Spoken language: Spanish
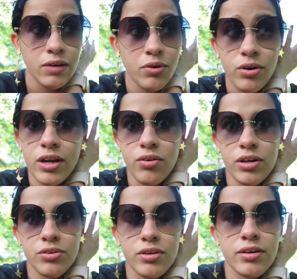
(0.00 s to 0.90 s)
con el bloqueo
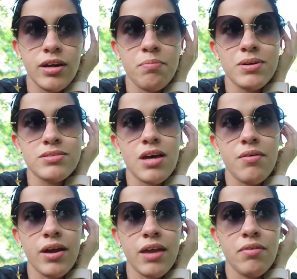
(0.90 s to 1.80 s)
que yo tenía
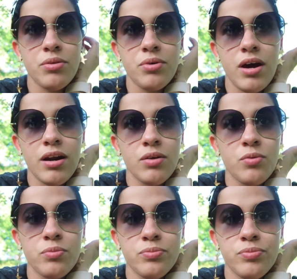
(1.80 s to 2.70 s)
pensaba que iba a durar
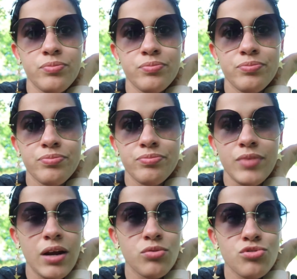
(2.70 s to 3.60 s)

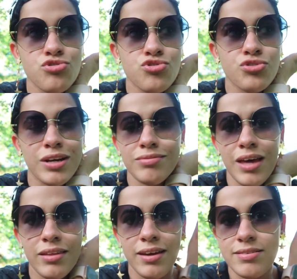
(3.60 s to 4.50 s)
algunos
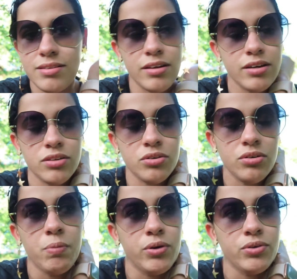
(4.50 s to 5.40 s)
30 días
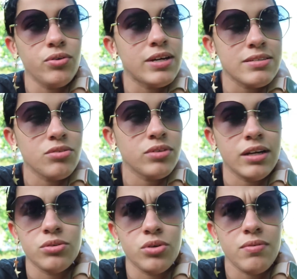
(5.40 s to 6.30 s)
leyéndolo, pero no, ha sido
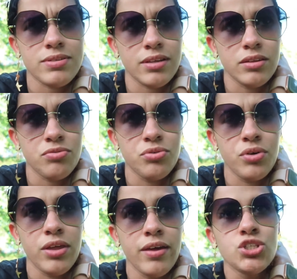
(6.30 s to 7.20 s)
una lectura bastante
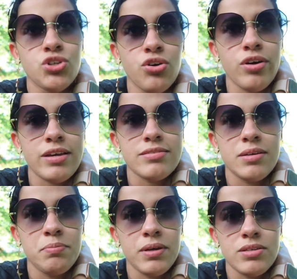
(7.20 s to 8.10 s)
fluida. Yo lo que
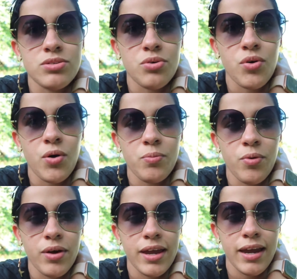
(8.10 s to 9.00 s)
sí pienso
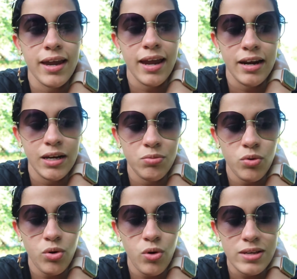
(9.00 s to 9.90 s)
como que el
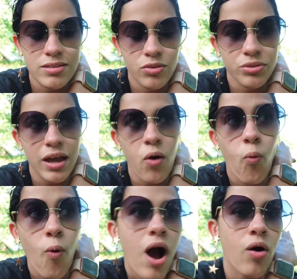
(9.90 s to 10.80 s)
libro no ha sido
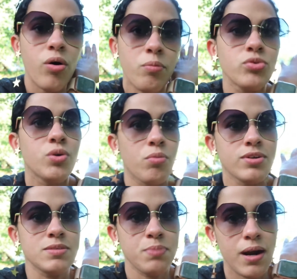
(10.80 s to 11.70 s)
tan wow como yo
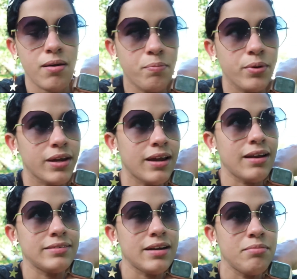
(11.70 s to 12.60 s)
me lo esperaba,
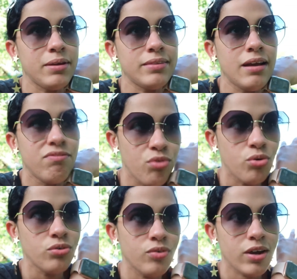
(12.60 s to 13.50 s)
porque realmente el
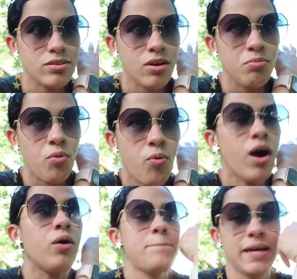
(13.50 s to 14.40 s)
boom es como
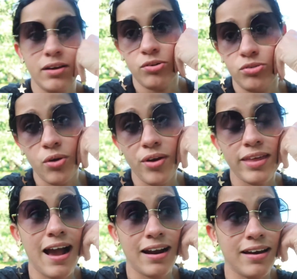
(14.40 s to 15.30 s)
wow, pero tengo
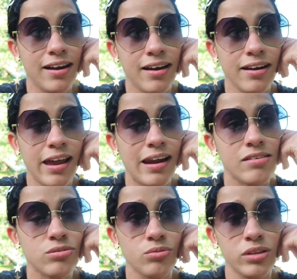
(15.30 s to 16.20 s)
que aclarar que
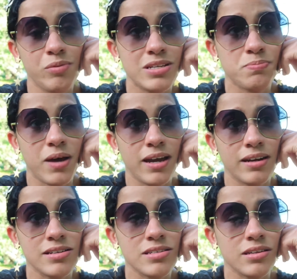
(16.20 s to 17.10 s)
las últimas
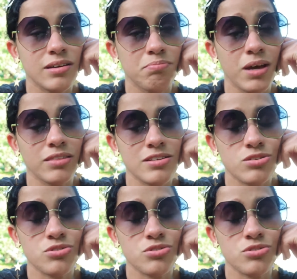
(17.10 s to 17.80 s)
páginas me han